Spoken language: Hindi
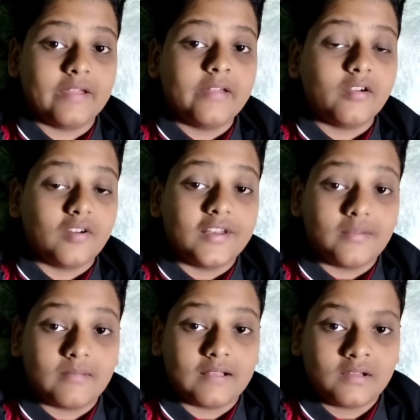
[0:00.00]
है और
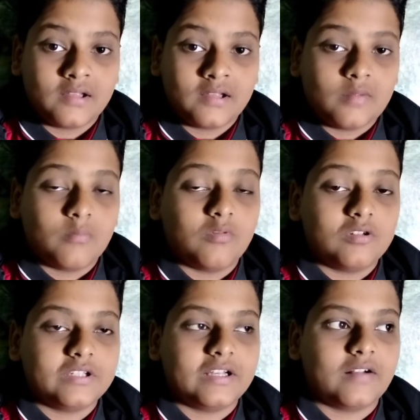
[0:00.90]
एक बार
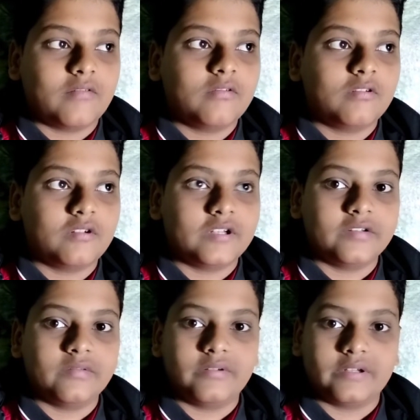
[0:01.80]
बोल दे रहा हूँ
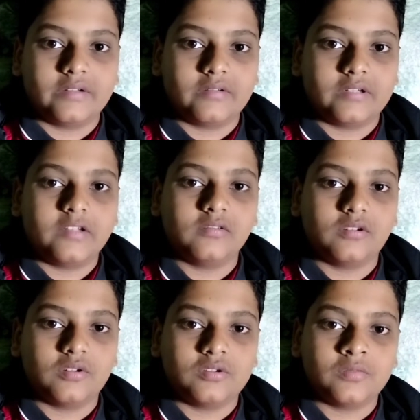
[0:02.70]
क्योंकि
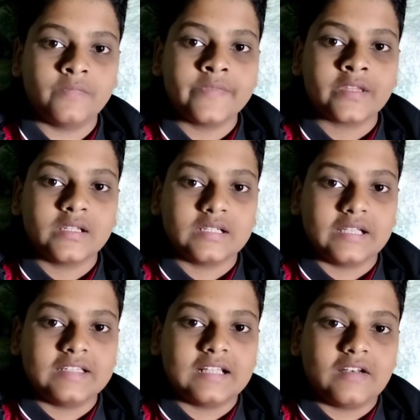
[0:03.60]
दोस्तों
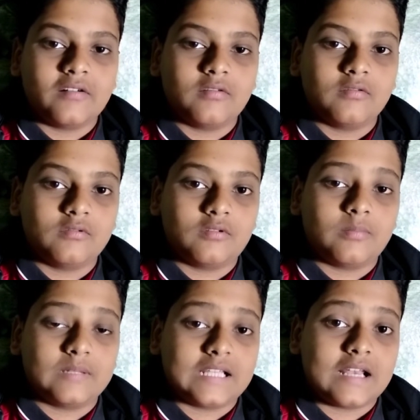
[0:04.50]
कई सारे लोग उनको
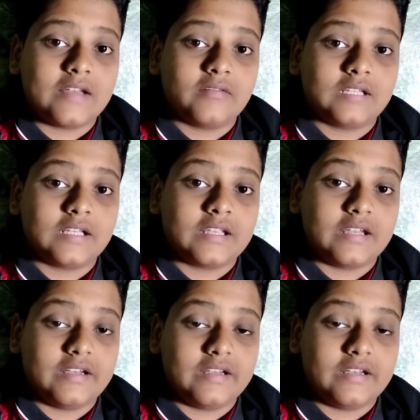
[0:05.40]
पता नहीं होता
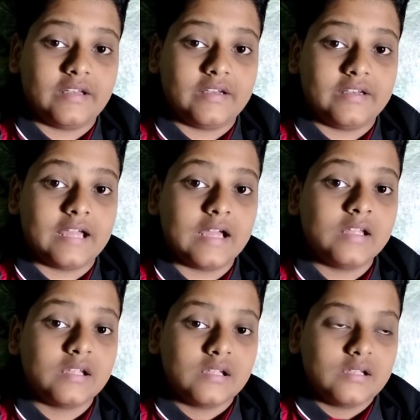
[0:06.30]
कि ये इंडिया
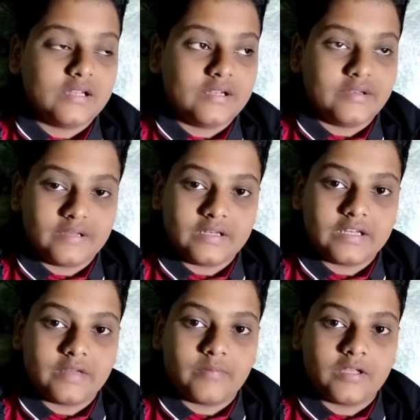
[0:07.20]
इंडियन
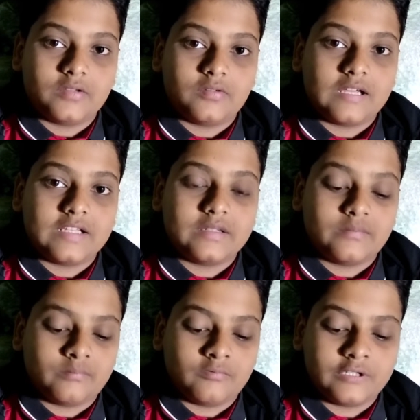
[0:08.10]
गेम है तो वैसे
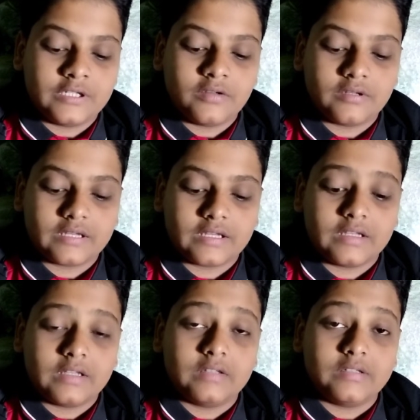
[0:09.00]
मुझे जो कि
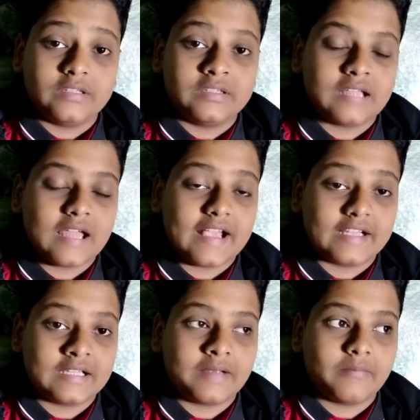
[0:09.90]
जितना
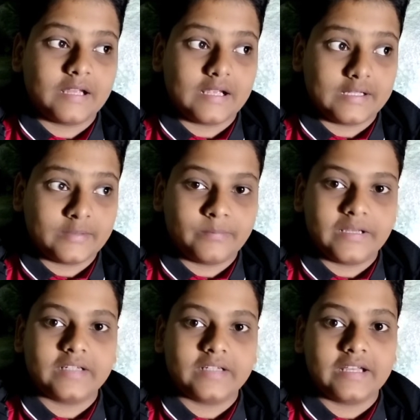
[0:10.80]
एक्सेप्ट
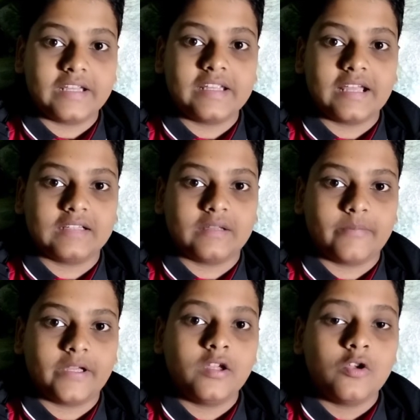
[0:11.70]
एक्सपेक्ट नहीं किया था
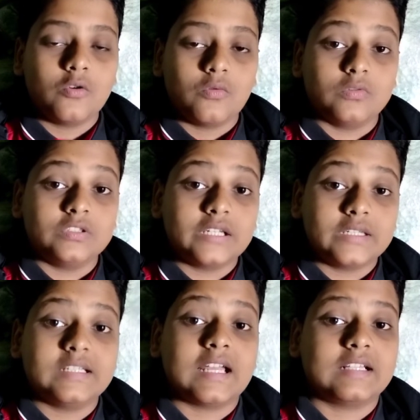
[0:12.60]
मैं उससे ही
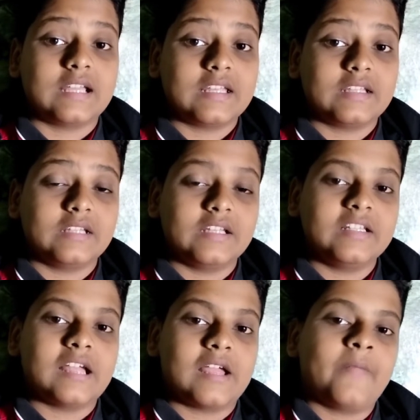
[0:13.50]
ज़्यादा ये दे
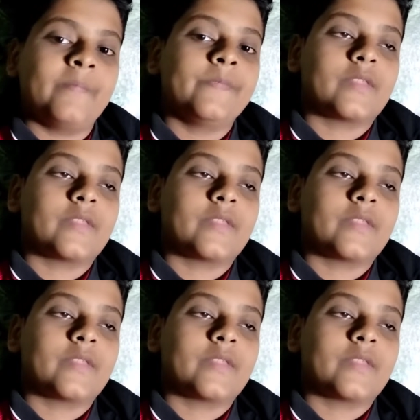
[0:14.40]
दिया है